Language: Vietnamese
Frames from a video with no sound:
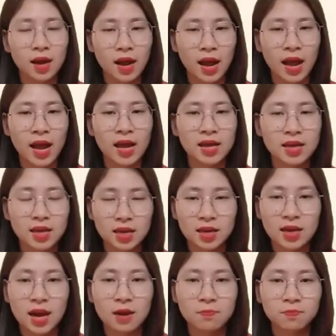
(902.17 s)
2,
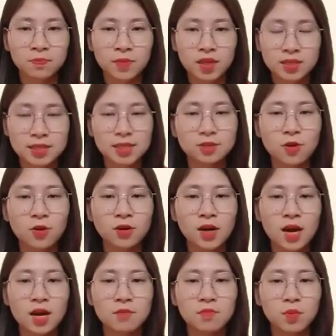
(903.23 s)
5, giờ tốt
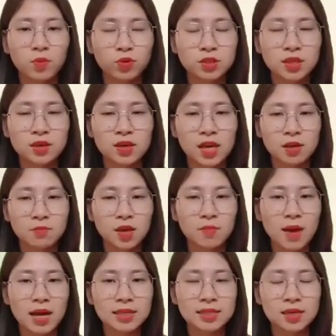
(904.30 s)
11 giờ đến
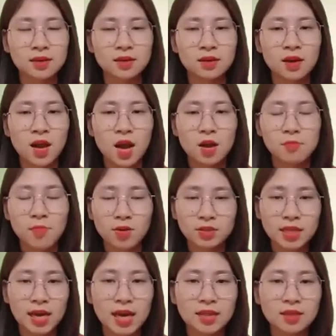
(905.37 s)
13 giờ, màu
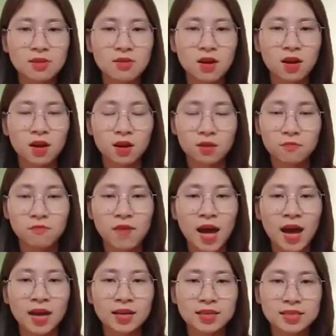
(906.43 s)
sắc cát tường
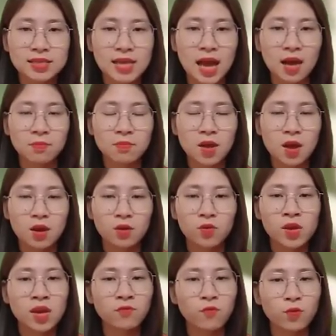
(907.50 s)
vàng, xám,
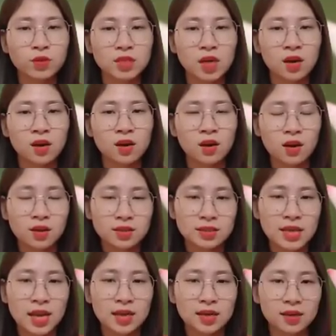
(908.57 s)
quy nhất phù trợ
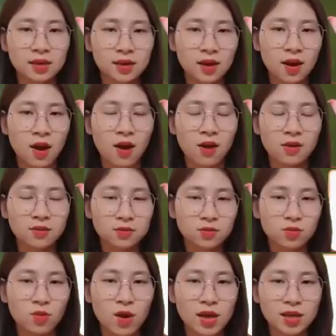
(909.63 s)
Dần, Ngọ,
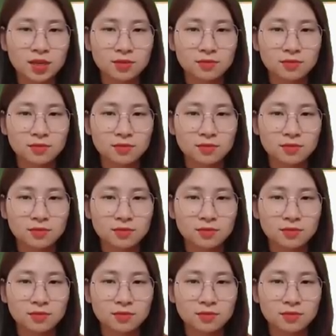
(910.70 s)
Tuất.